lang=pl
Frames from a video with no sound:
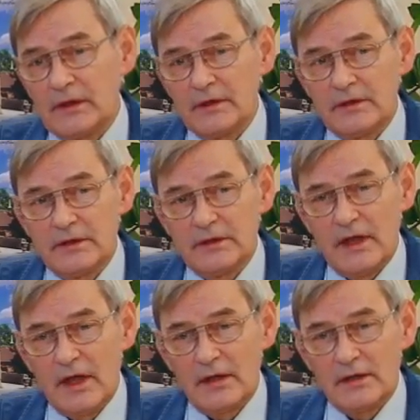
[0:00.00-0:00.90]
E,
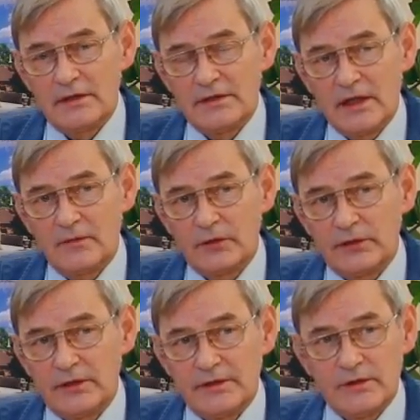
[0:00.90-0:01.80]
na, za
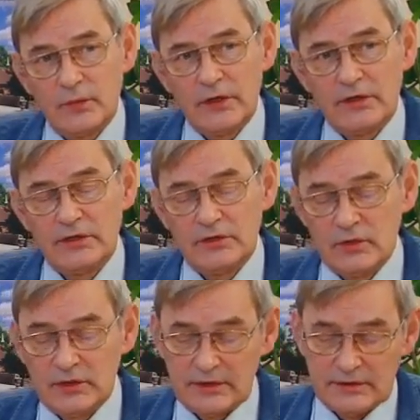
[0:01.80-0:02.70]
kwotę
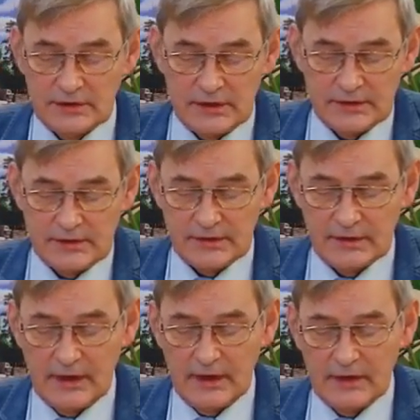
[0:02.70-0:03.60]
151
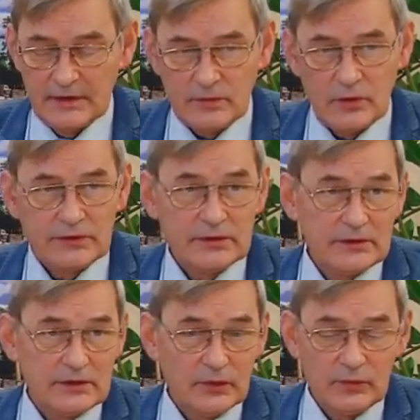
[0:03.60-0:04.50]
tysięcy
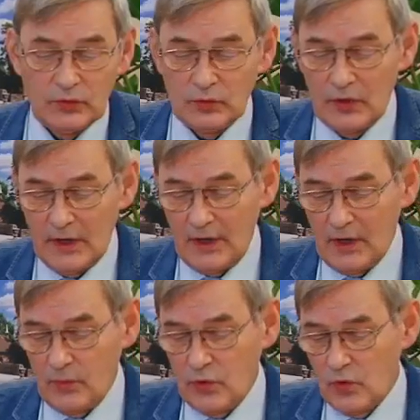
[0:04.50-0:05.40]
złotych. To był
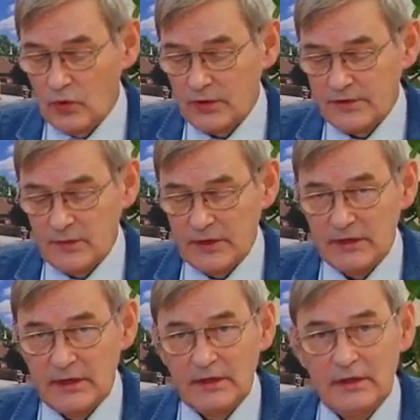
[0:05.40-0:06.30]
płuko
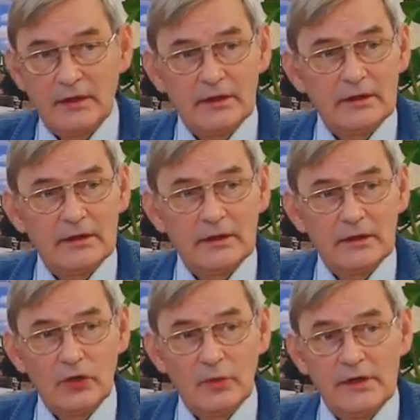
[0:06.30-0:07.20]
zmiennej e,
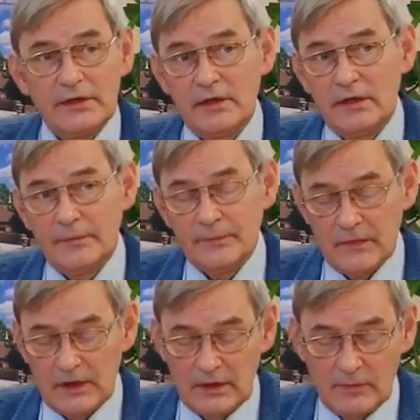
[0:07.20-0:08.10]
geometrii,
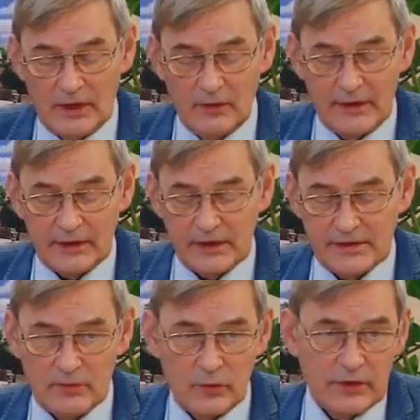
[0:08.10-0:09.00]
e, malowarka
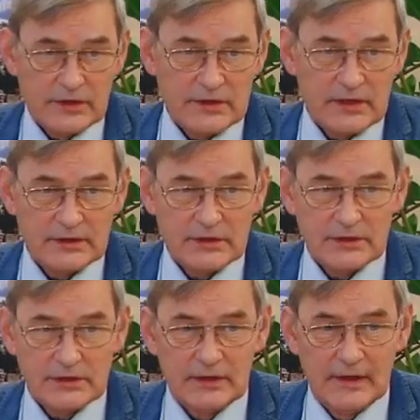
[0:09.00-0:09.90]
samobieżna
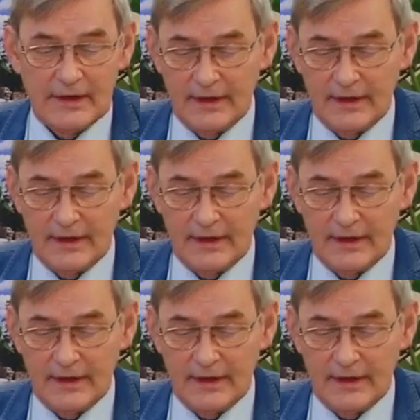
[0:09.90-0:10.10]
czy